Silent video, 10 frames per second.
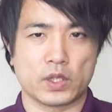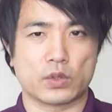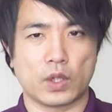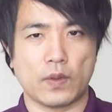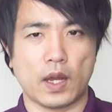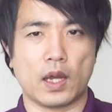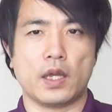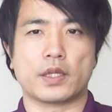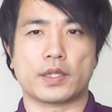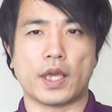それ
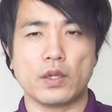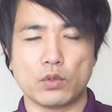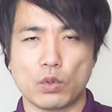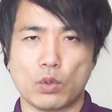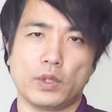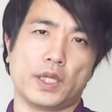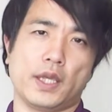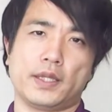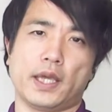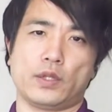は、健康
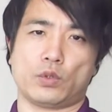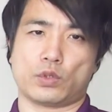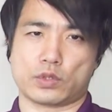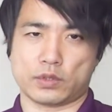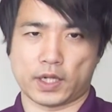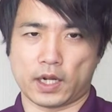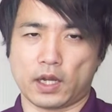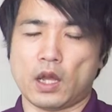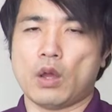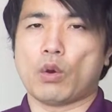的にダイエットをするな
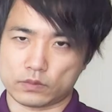ら